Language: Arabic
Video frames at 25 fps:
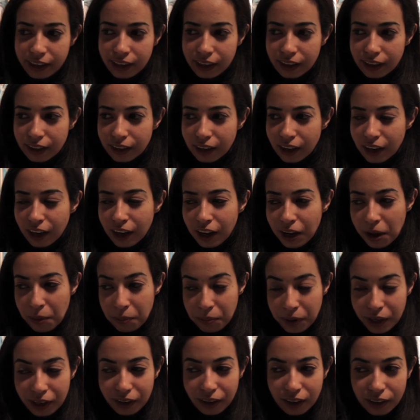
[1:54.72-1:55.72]
لي
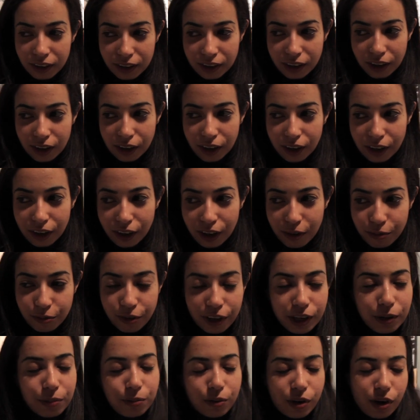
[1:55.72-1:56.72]
ميرا انا ام
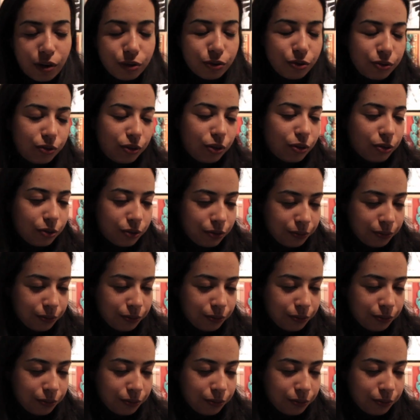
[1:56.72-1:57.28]
فيري براود اوف يو